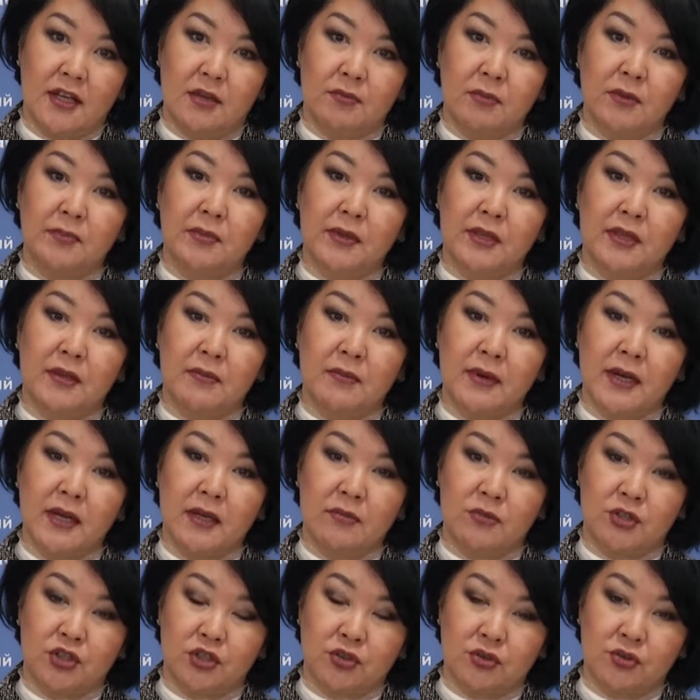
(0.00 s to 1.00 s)
И мы
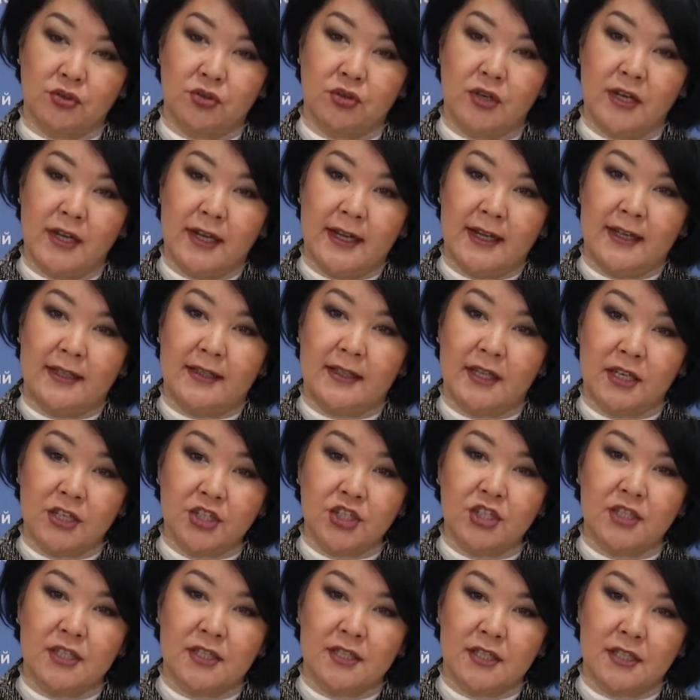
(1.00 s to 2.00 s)
понимаем, что
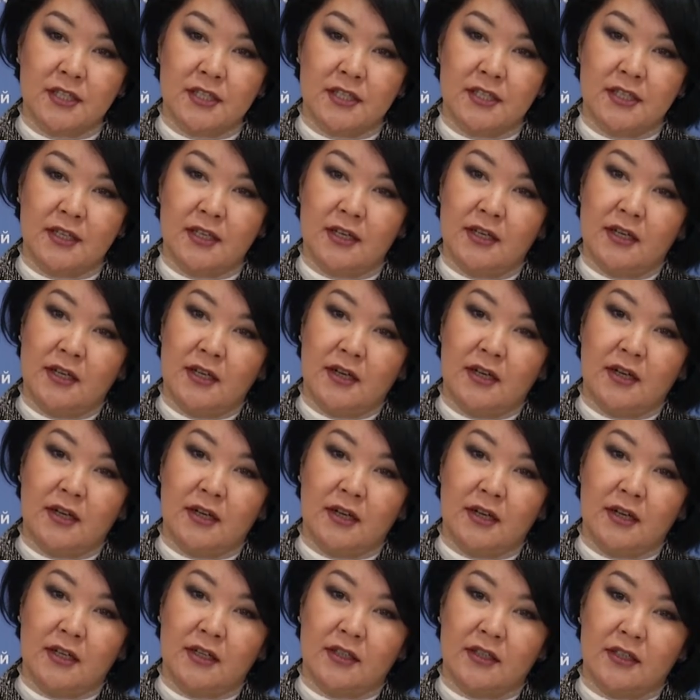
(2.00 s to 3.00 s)
наши дети
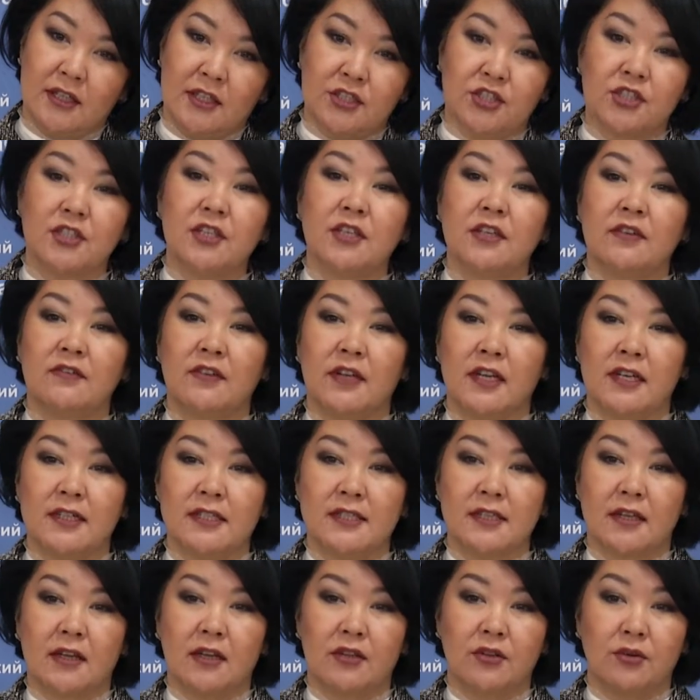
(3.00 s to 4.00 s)
а, должны
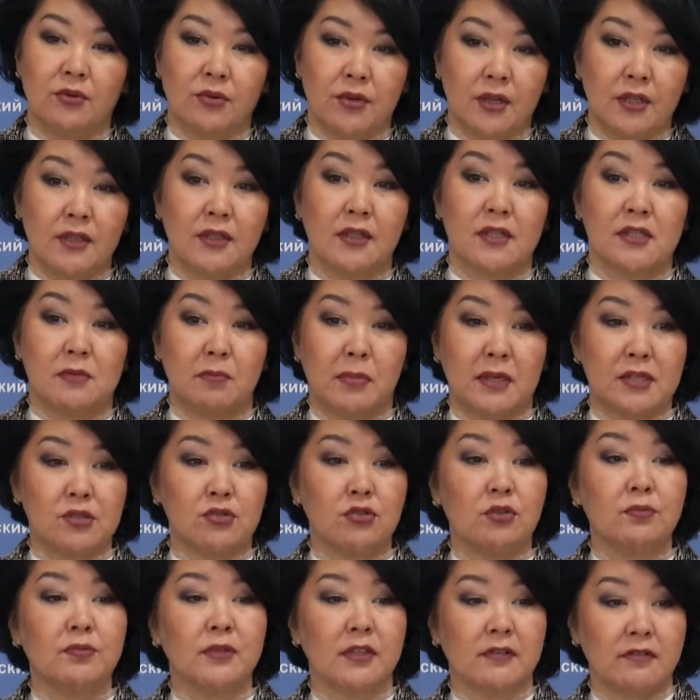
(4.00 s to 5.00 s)
являться
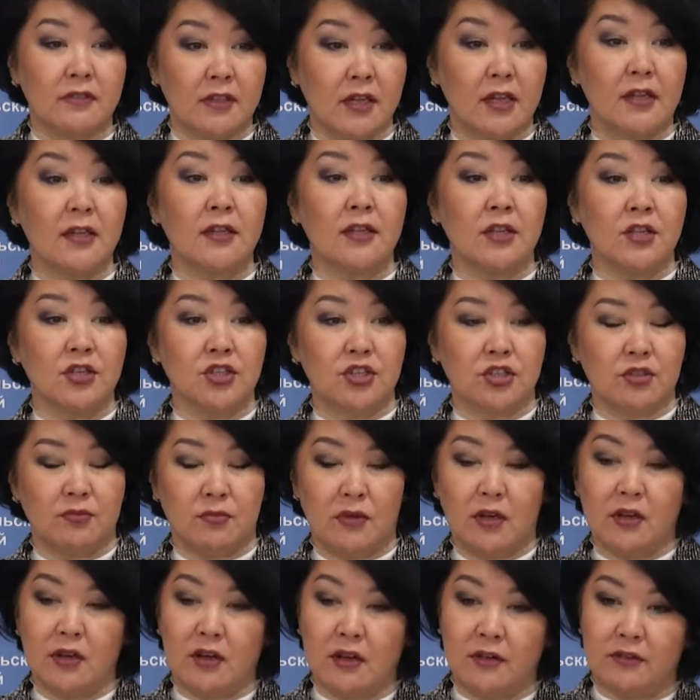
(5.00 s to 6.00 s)
конкурентоспособны в
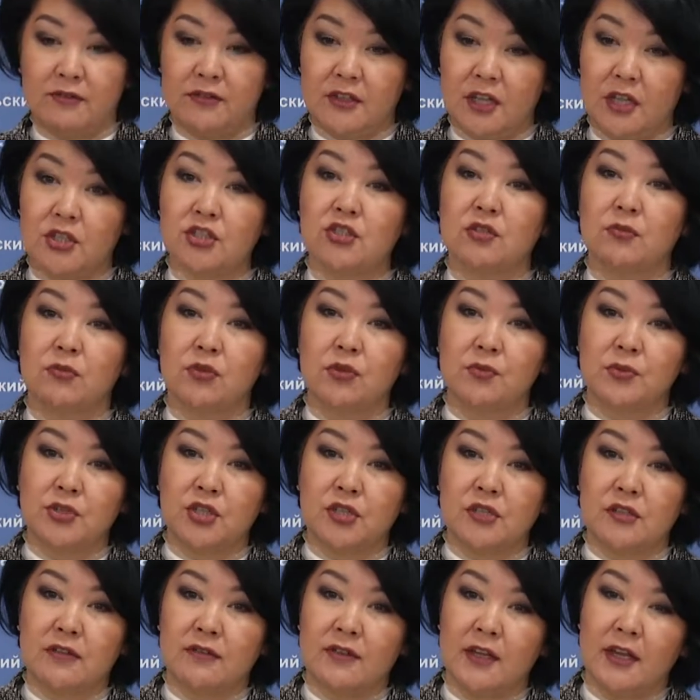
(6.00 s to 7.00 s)
дальнейшем а, в нашем
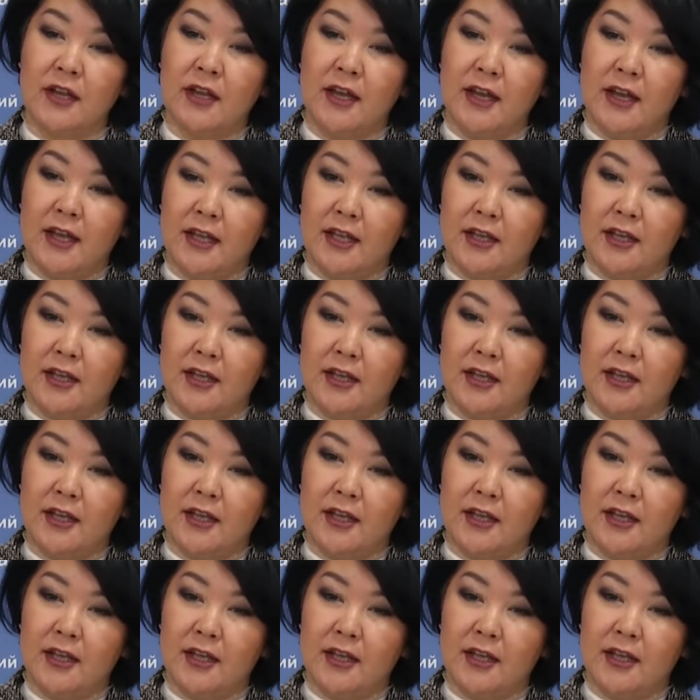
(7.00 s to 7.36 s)
обществе.